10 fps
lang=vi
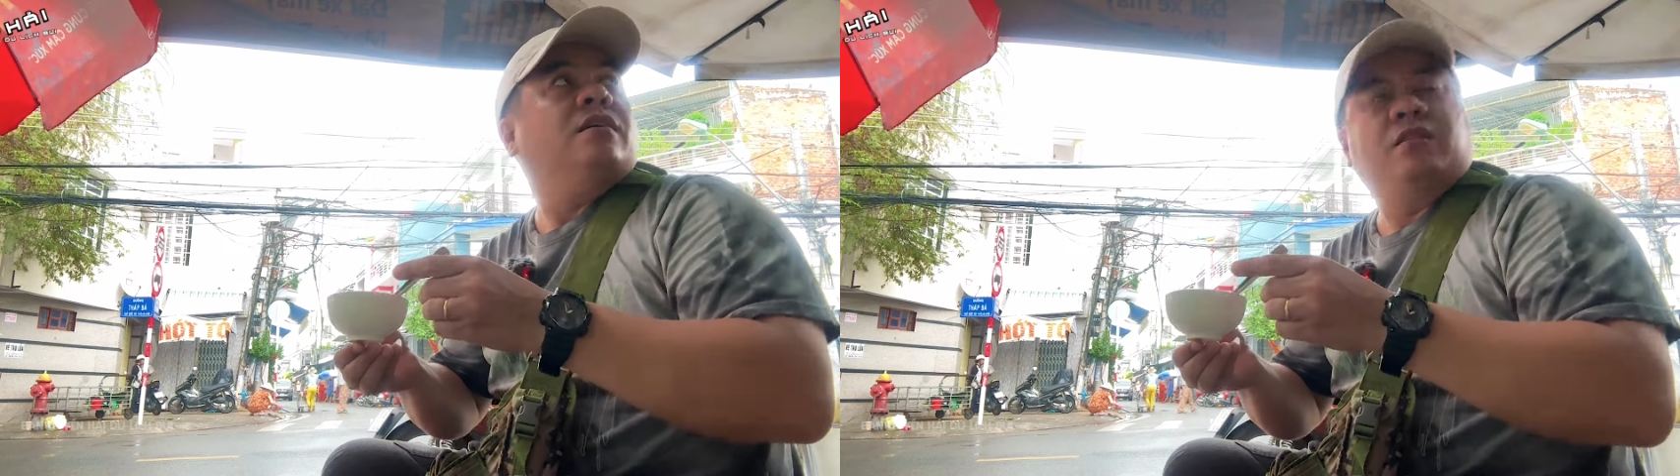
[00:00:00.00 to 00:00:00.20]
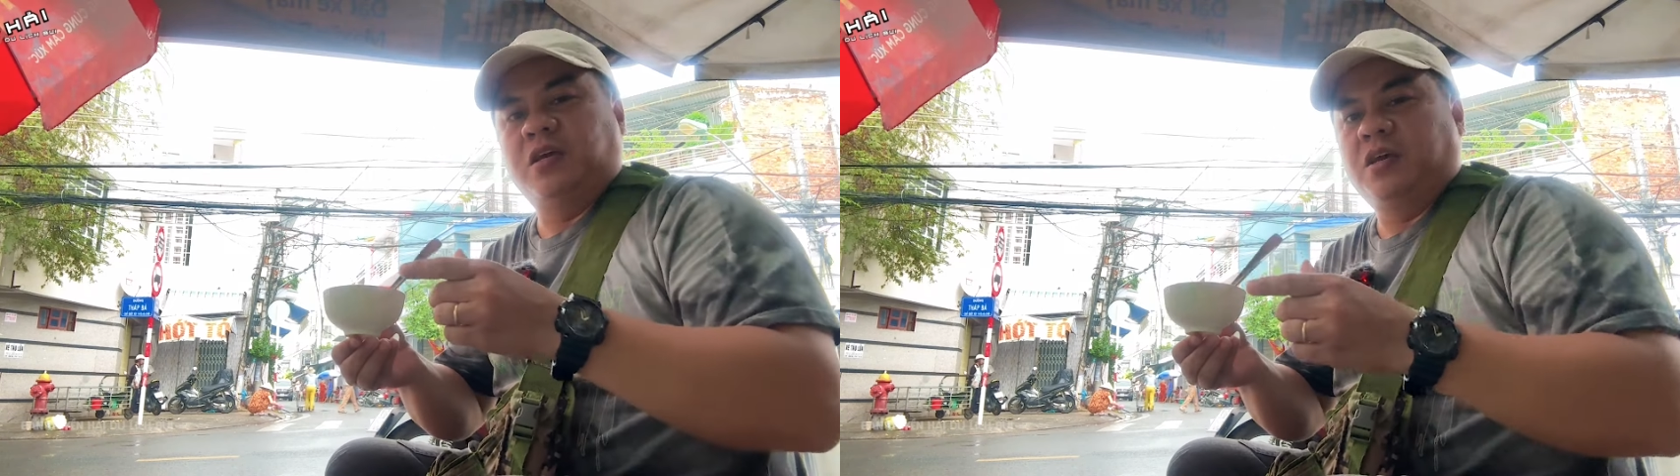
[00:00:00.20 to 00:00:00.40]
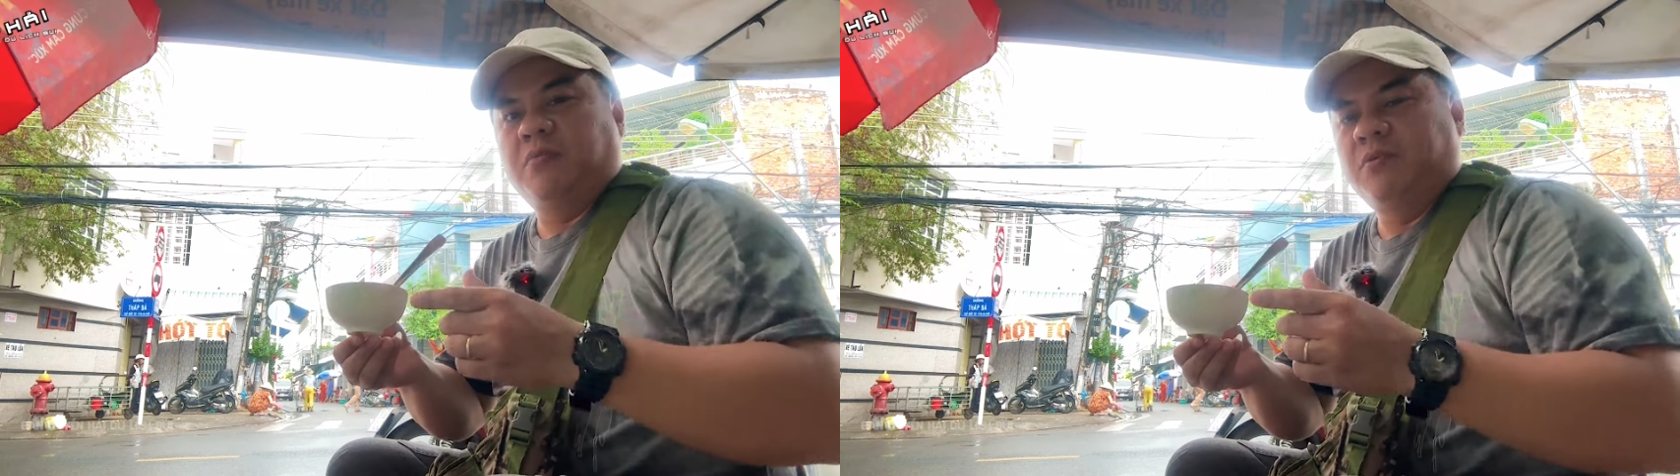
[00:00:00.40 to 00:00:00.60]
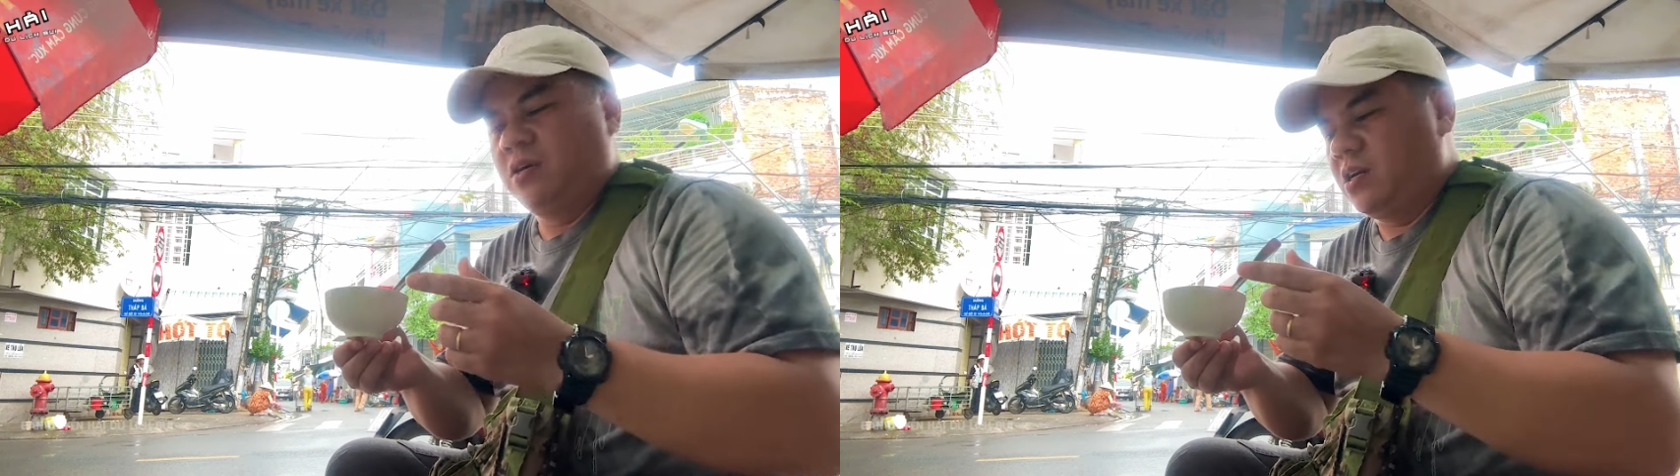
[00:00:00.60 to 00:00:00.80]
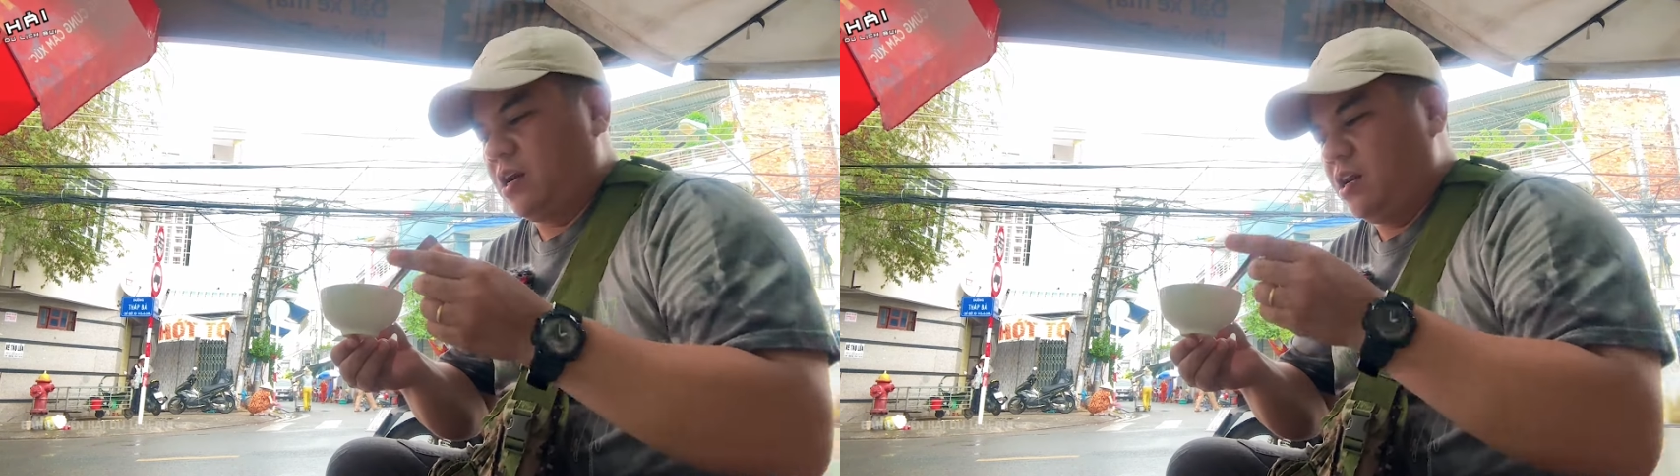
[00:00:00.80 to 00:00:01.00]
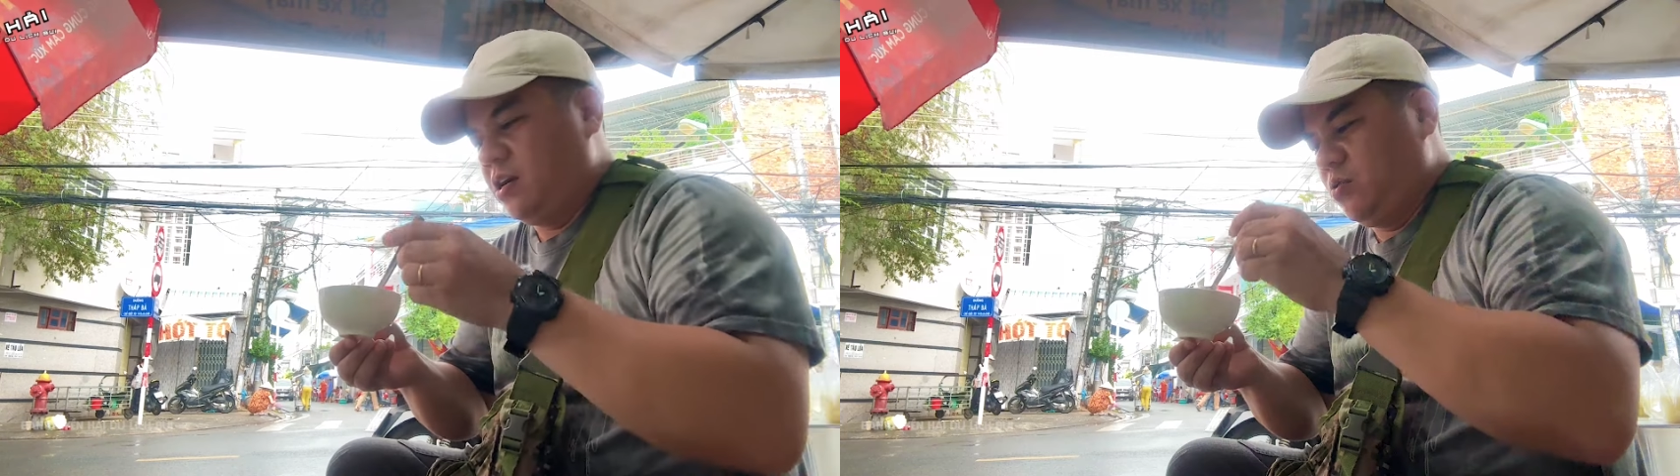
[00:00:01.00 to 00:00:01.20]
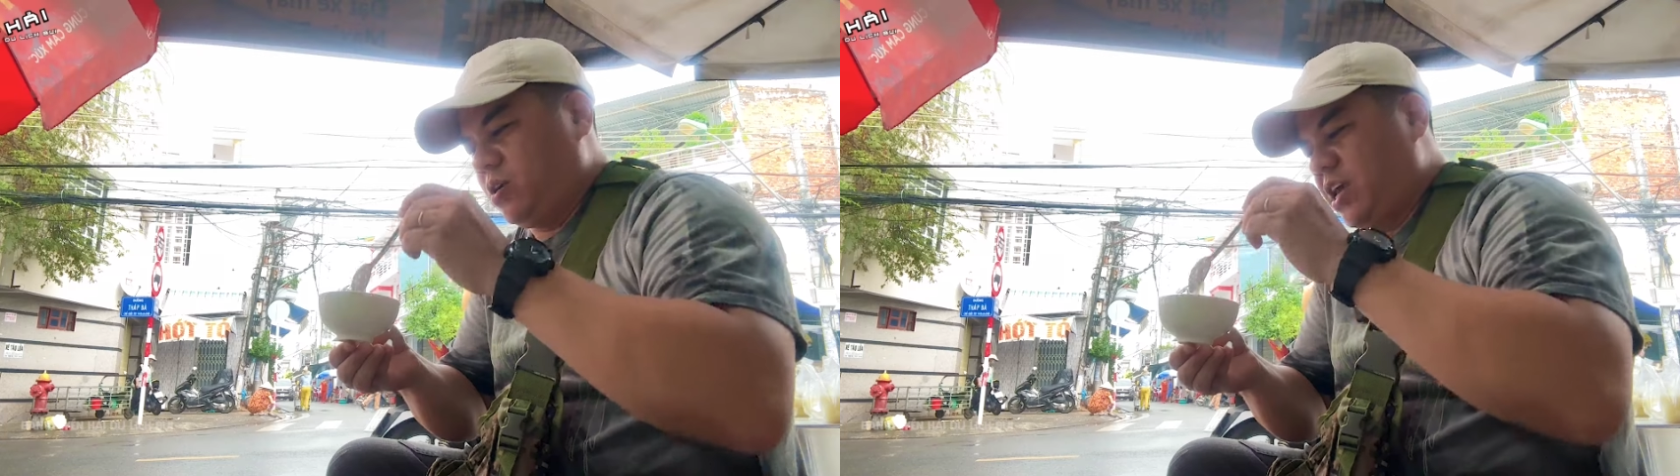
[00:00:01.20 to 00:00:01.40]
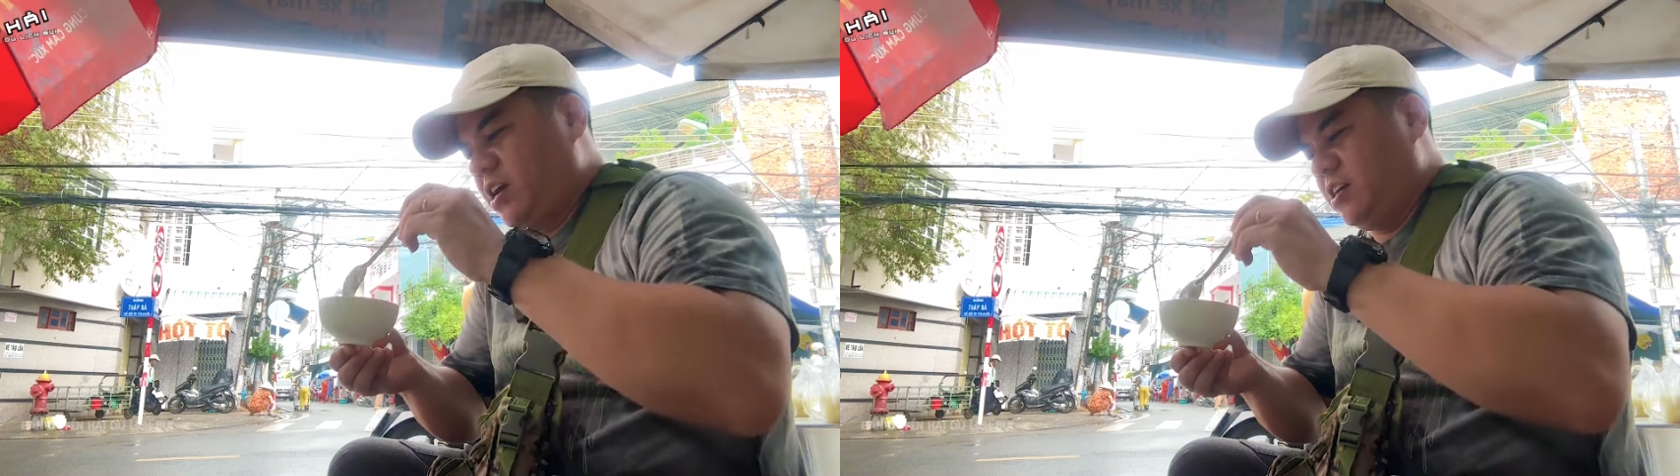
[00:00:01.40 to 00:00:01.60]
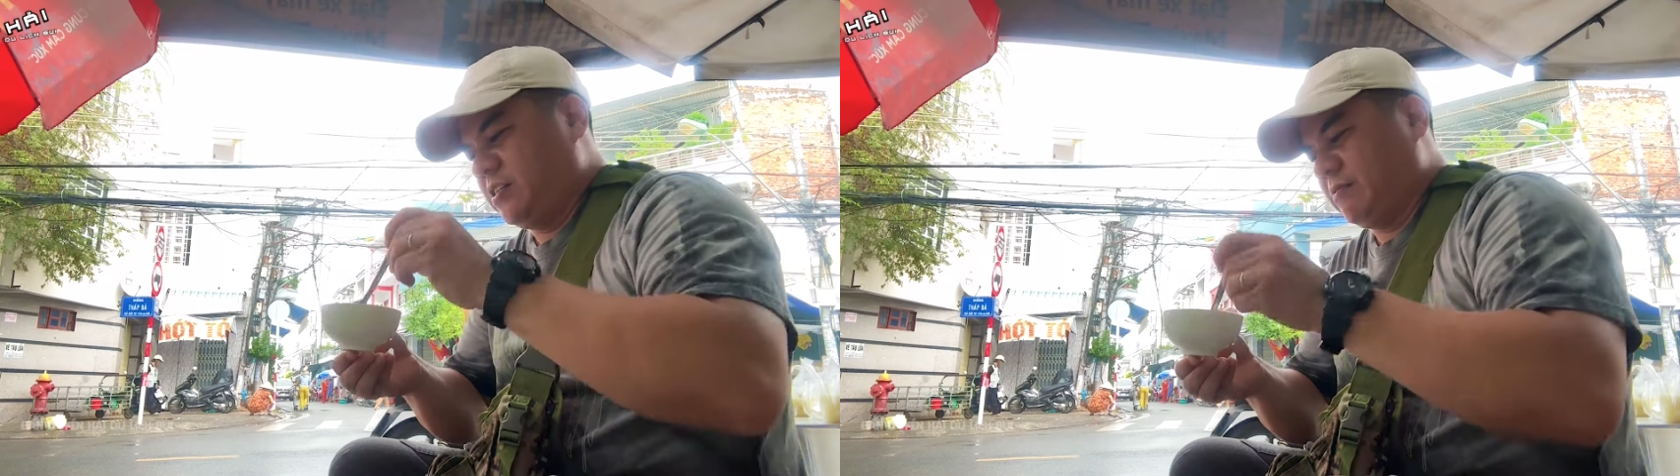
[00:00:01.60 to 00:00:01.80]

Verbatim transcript: thì mưa rất là lớn luôn cái nhà ơi